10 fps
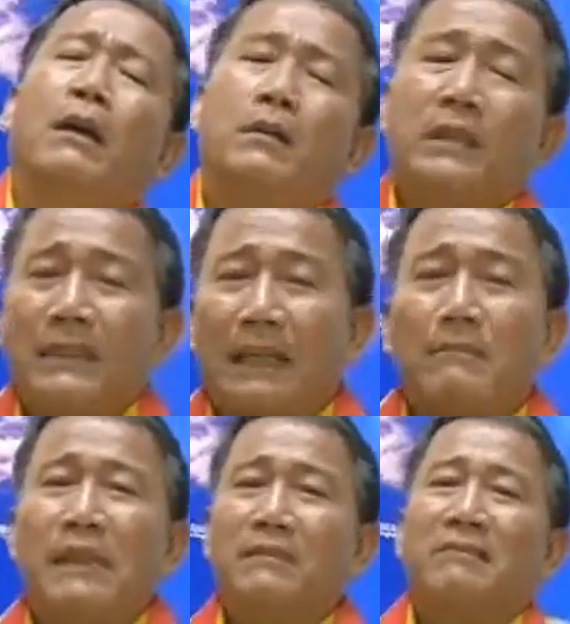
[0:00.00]
nó vẫn đấm
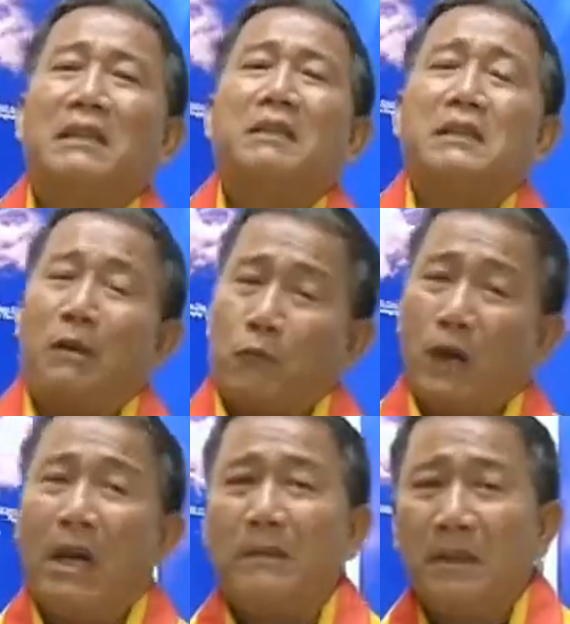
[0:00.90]
mình và nó chọc
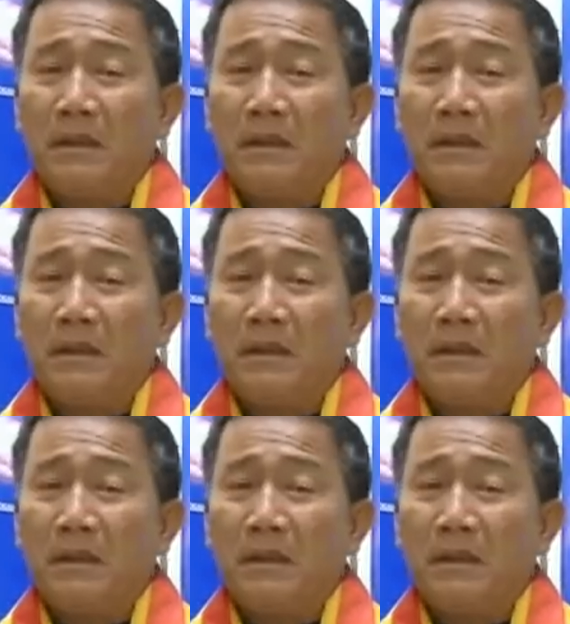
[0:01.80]
quê mình nữa